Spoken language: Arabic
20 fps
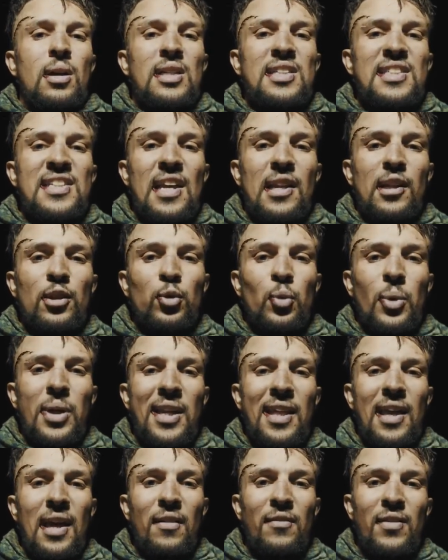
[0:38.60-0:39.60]
لسانك
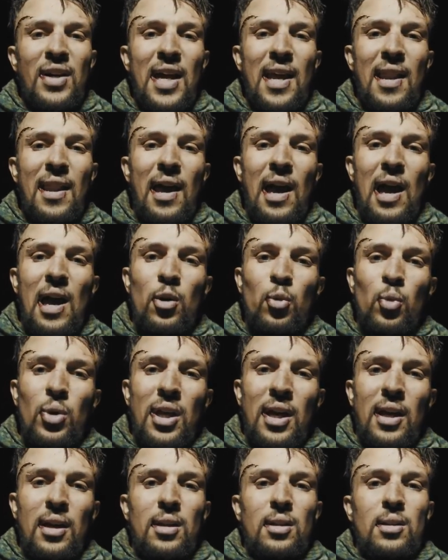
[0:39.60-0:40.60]
طويل يعرف غير القال
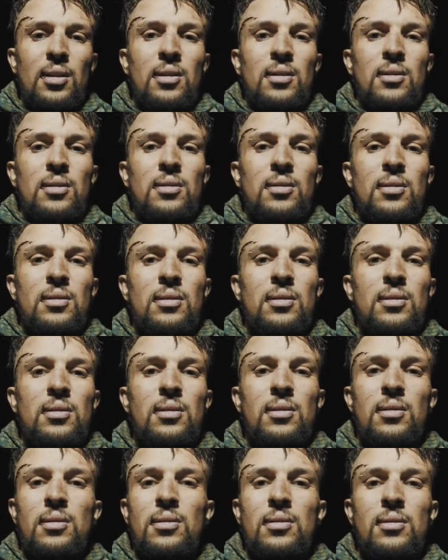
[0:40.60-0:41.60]
والقيل
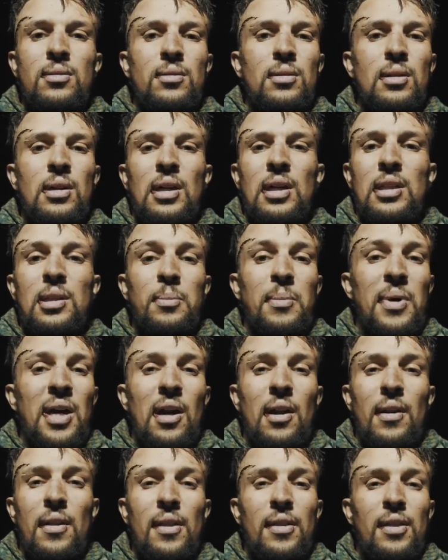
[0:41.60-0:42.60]
قد ما
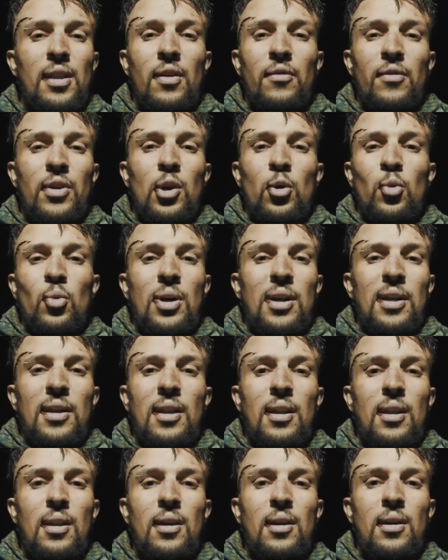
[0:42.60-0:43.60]
راح نهدر فيك
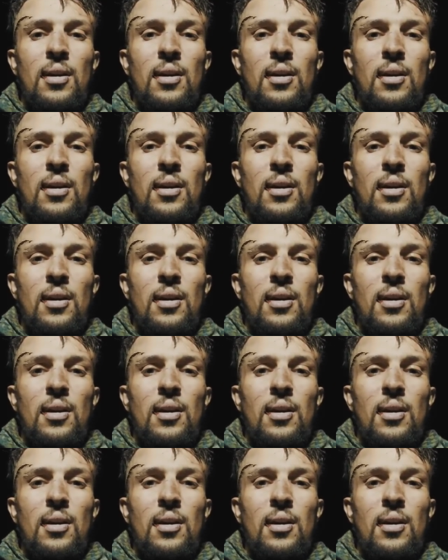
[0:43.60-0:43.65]
وقليل